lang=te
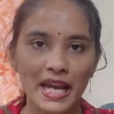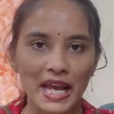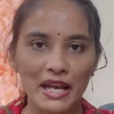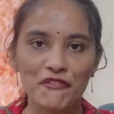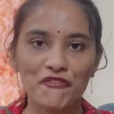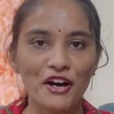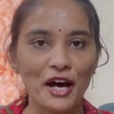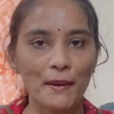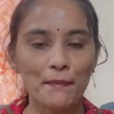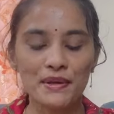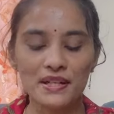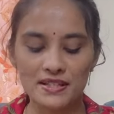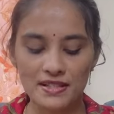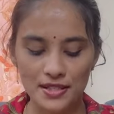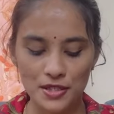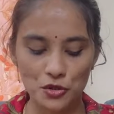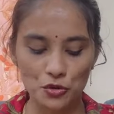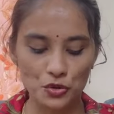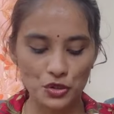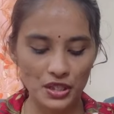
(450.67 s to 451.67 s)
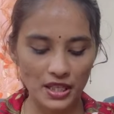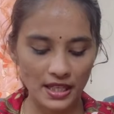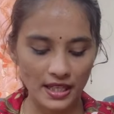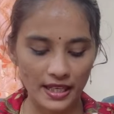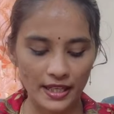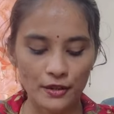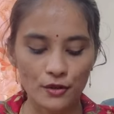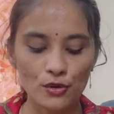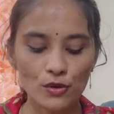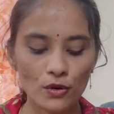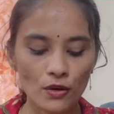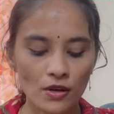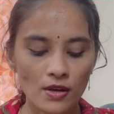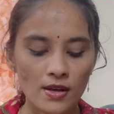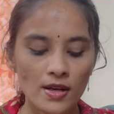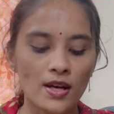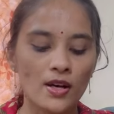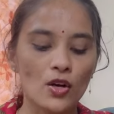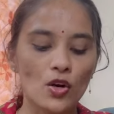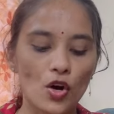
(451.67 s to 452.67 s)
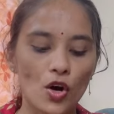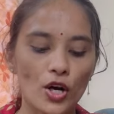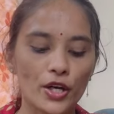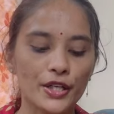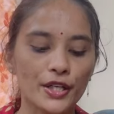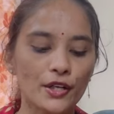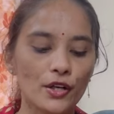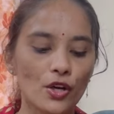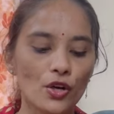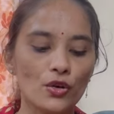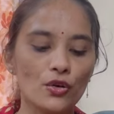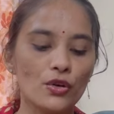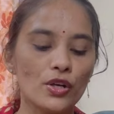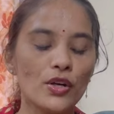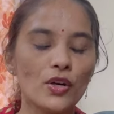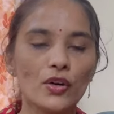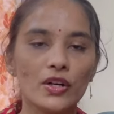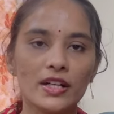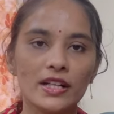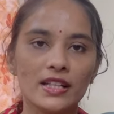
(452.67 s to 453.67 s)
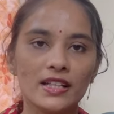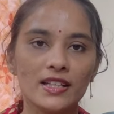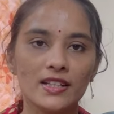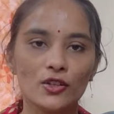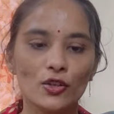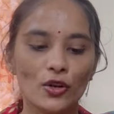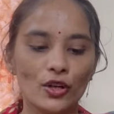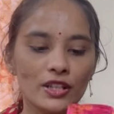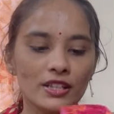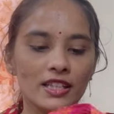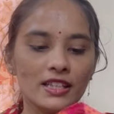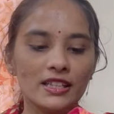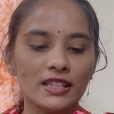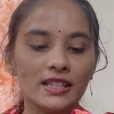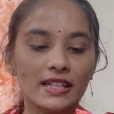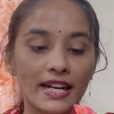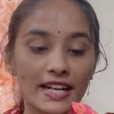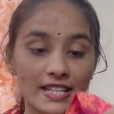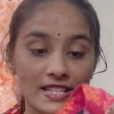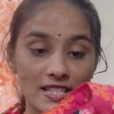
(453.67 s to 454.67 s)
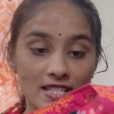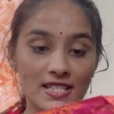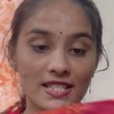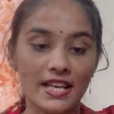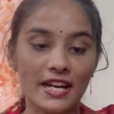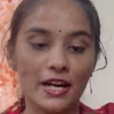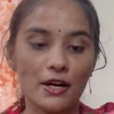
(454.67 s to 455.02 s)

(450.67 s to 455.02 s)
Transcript: ఈ ఫ్యాబ్రిక్స్ యూజ్ చేయలేరు కాటన్లో కూడా ఒకటి దొరికితే ట్రై చేశాను